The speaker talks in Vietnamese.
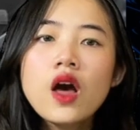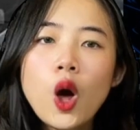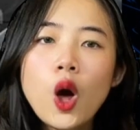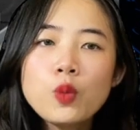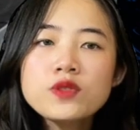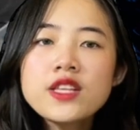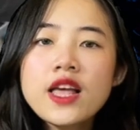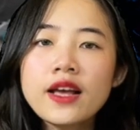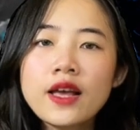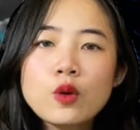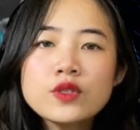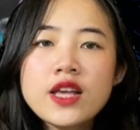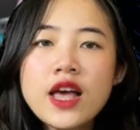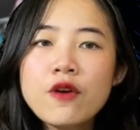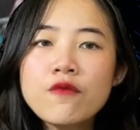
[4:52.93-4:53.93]
Ống xả kéo
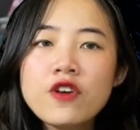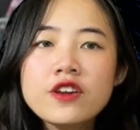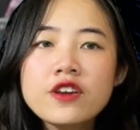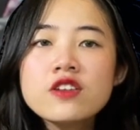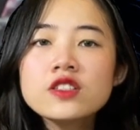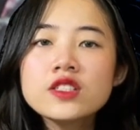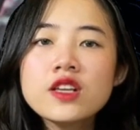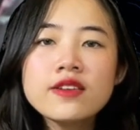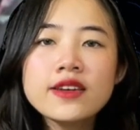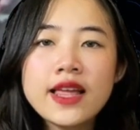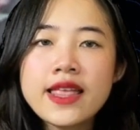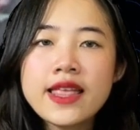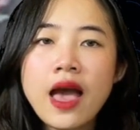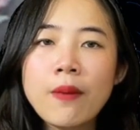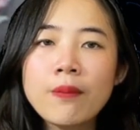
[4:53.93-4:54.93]
dài với nước sơn
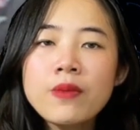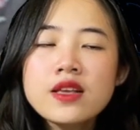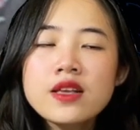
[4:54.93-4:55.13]
đen nhám